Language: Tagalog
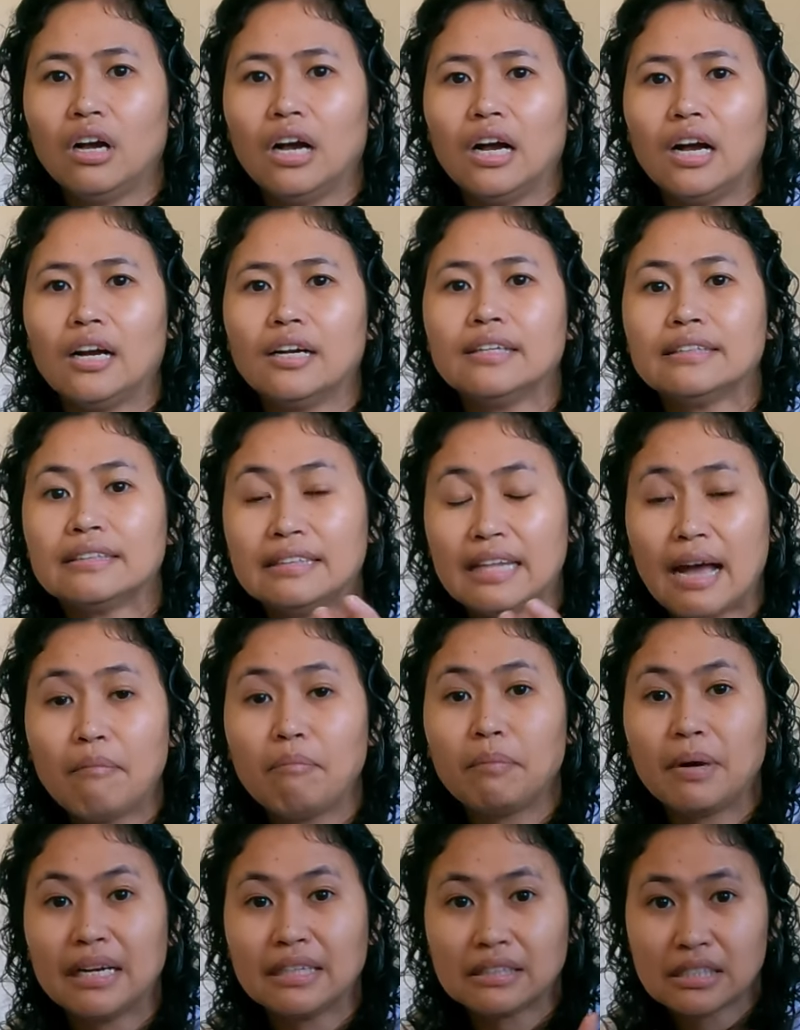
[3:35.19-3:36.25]
uh,
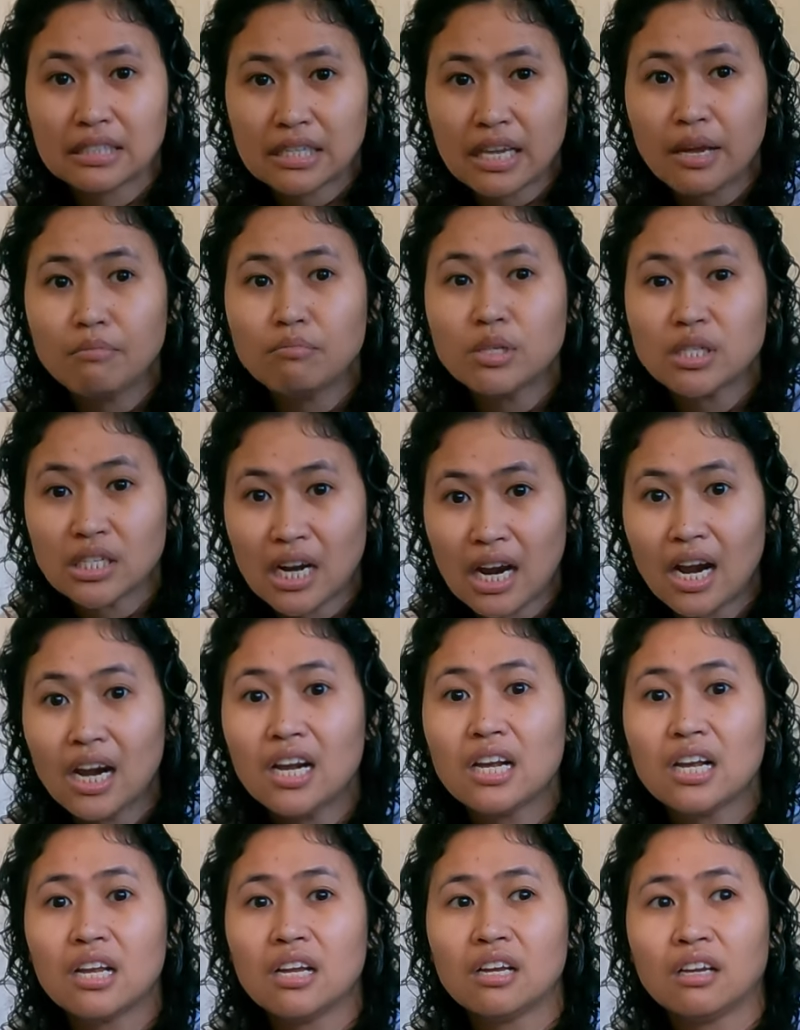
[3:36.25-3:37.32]
dapat same
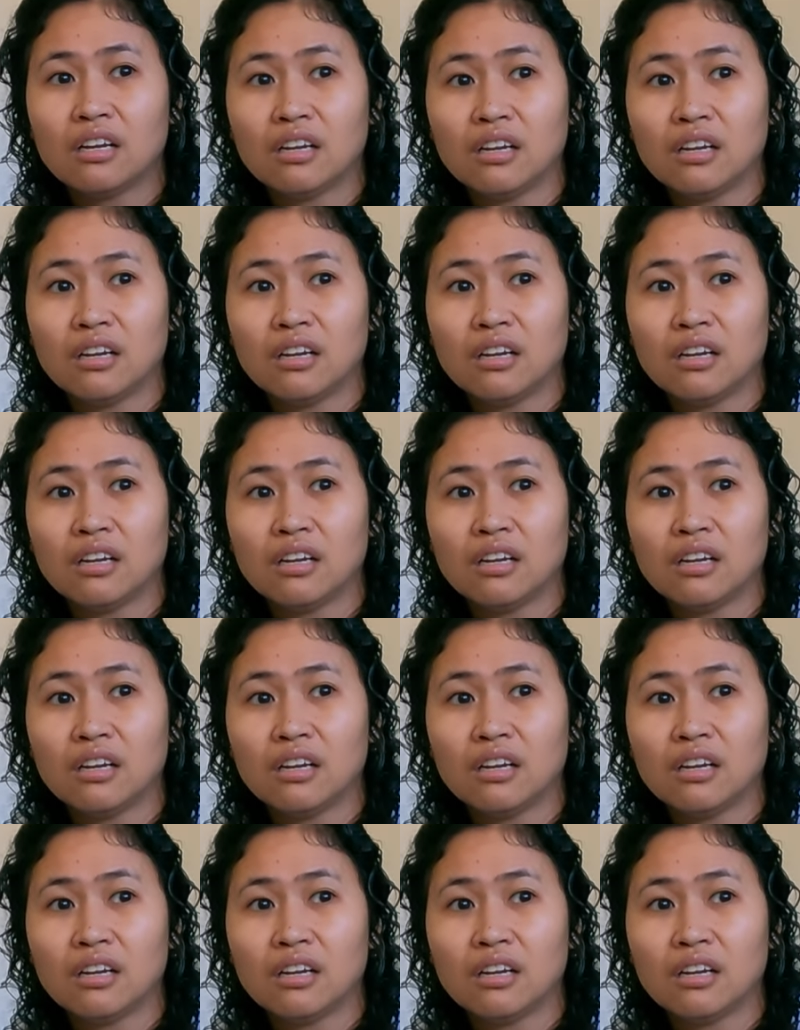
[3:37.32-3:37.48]
siya